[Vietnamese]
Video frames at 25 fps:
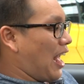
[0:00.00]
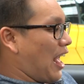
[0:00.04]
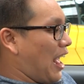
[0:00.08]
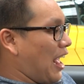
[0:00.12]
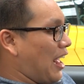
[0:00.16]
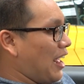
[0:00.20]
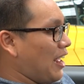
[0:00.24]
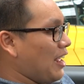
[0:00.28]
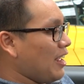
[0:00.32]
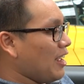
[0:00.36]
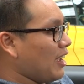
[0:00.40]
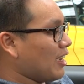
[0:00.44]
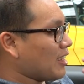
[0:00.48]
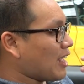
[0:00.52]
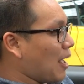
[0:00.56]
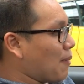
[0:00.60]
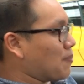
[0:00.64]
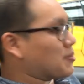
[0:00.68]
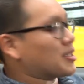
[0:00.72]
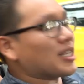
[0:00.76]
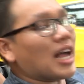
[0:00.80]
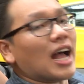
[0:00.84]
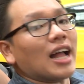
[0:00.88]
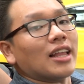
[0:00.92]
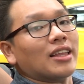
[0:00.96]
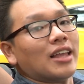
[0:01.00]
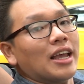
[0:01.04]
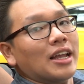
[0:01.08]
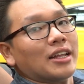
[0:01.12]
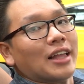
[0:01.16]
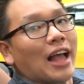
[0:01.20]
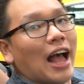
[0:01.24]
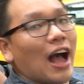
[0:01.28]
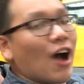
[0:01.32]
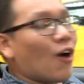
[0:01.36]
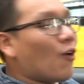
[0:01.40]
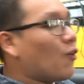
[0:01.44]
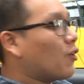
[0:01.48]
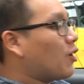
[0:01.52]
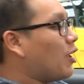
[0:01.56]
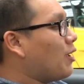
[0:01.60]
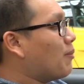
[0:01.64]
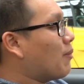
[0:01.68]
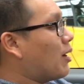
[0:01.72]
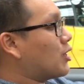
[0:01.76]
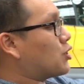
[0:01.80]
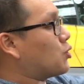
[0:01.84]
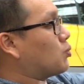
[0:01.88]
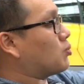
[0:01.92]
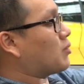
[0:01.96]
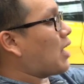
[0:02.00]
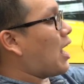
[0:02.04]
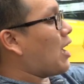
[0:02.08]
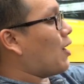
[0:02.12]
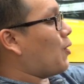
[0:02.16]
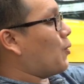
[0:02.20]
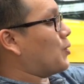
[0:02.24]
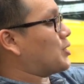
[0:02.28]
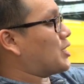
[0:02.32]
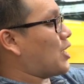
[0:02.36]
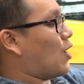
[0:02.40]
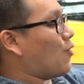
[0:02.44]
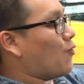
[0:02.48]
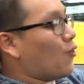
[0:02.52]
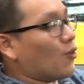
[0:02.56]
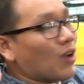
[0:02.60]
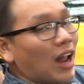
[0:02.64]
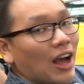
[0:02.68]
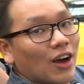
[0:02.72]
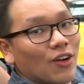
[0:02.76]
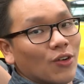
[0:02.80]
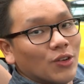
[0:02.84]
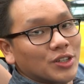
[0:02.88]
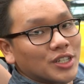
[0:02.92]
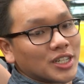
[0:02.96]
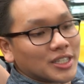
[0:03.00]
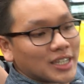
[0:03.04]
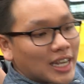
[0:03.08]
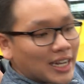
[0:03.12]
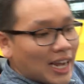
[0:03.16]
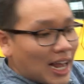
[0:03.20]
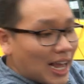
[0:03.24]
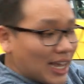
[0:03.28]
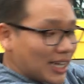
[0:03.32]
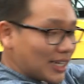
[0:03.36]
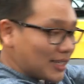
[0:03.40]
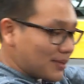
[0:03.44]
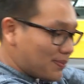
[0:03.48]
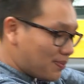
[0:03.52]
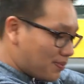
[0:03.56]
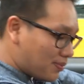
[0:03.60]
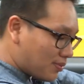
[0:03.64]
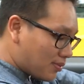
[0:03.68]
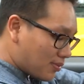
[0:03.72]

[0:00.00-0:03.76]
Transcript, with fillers: cái cảm giác thể thao khi mà chúng ta ngồi sau vô lăng của chiếc xe này.